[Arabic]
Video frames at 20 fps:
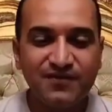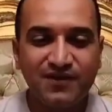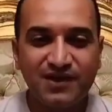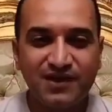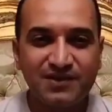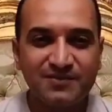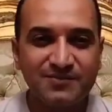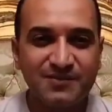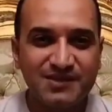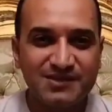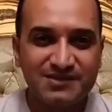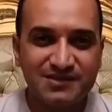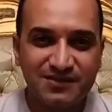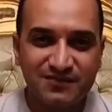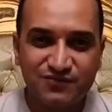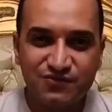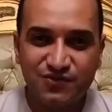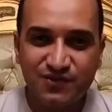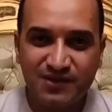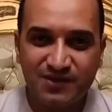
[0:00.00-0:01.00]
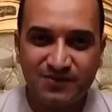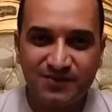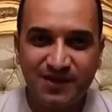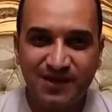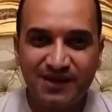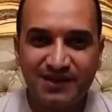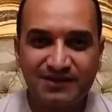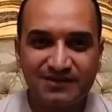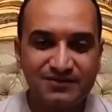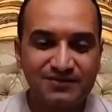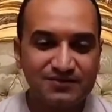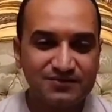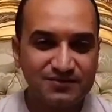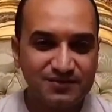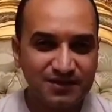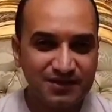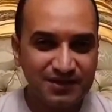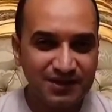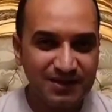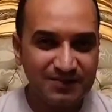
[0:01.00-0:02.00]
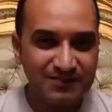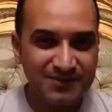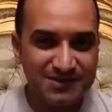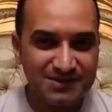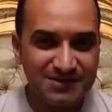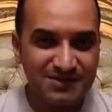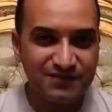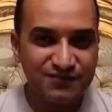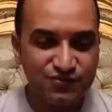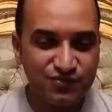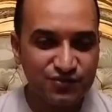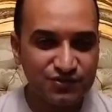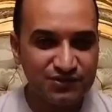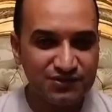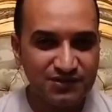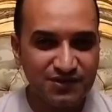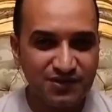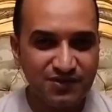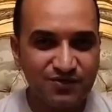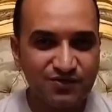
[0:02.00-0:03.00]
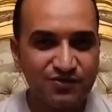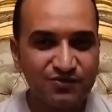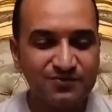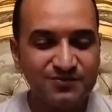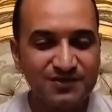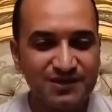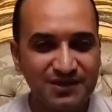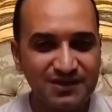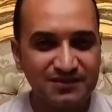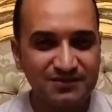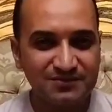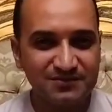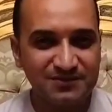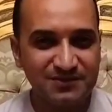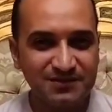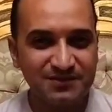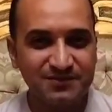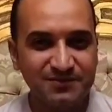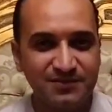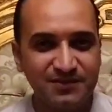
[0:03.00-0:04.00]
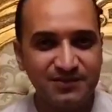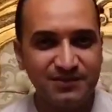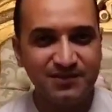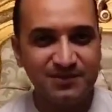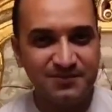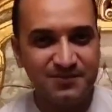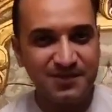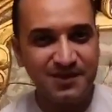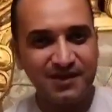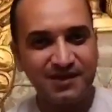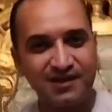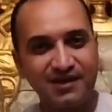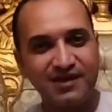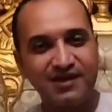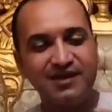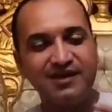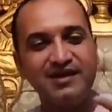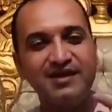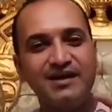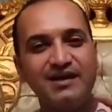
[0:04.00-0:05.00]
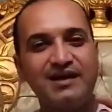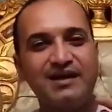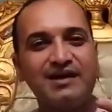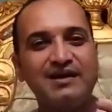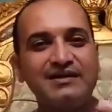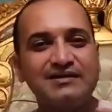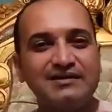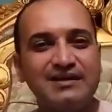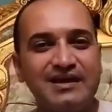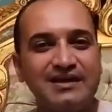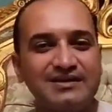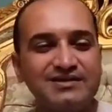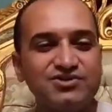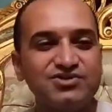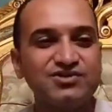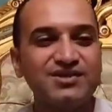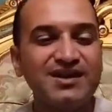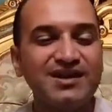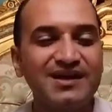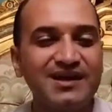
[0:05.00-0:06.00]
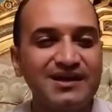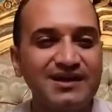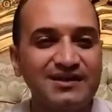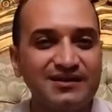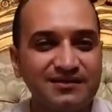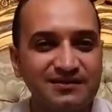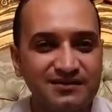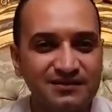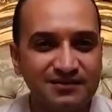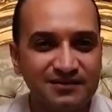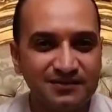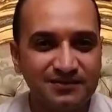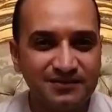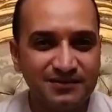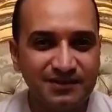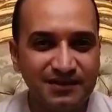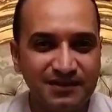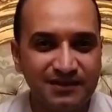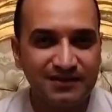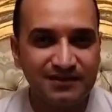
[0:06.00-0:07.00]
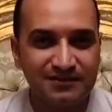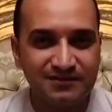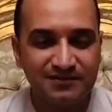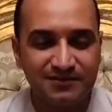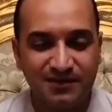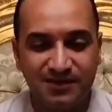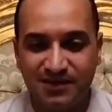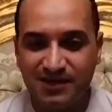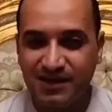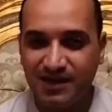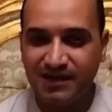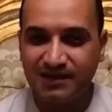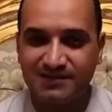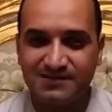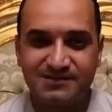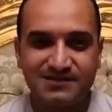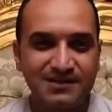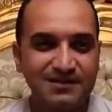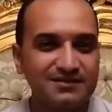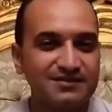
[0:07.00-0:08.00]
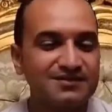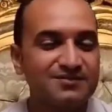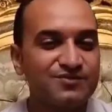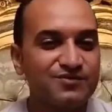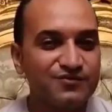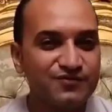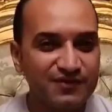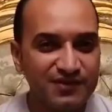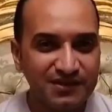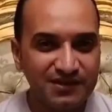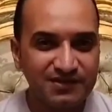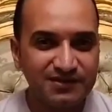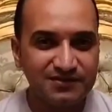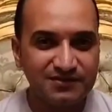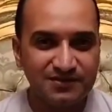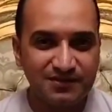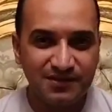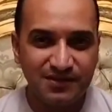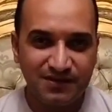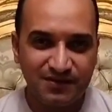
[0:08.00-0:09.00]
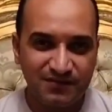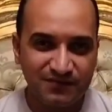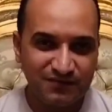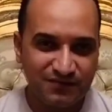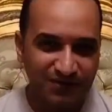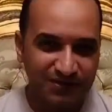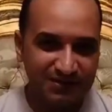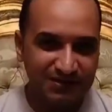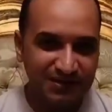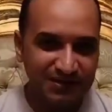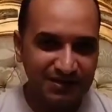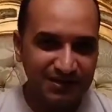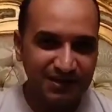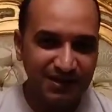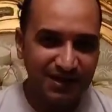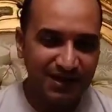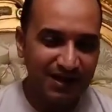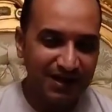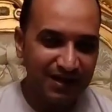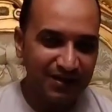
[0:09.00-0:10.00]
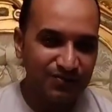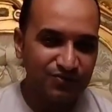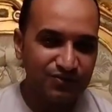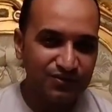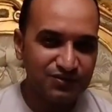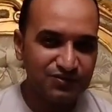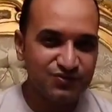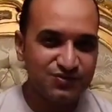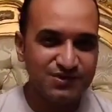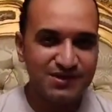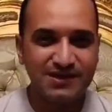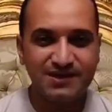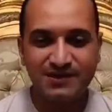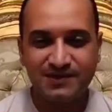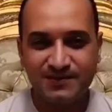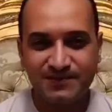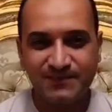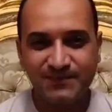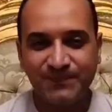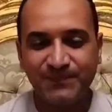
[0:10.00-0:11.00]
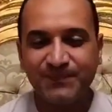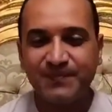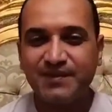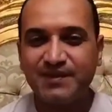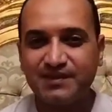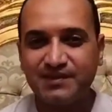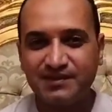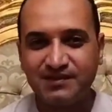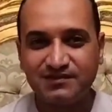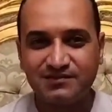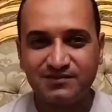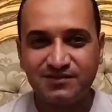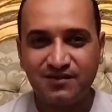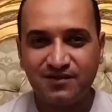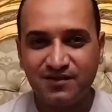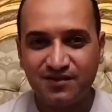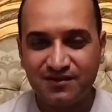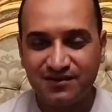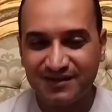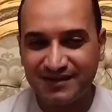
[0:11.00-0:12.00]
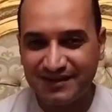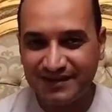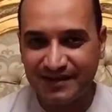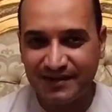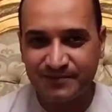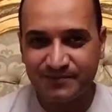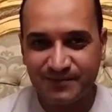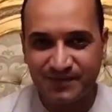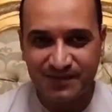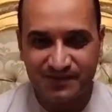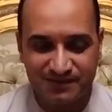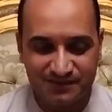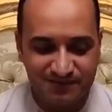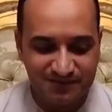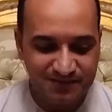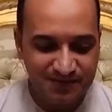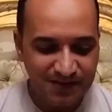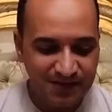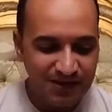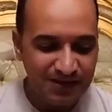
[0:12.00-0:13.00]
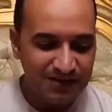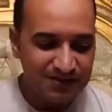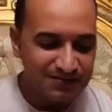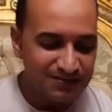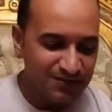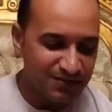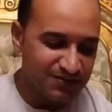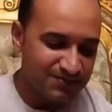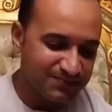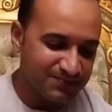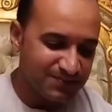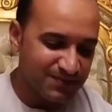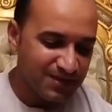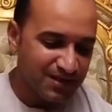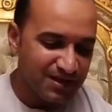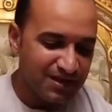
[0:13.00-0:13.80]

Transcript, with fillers: فالغماز نفسه يا جماعة الغماز نفسه اختياره بيبقى عن هنشتغل ايه هنستخدمه في ايه فدي اول جزئية اختيار الغماز طيب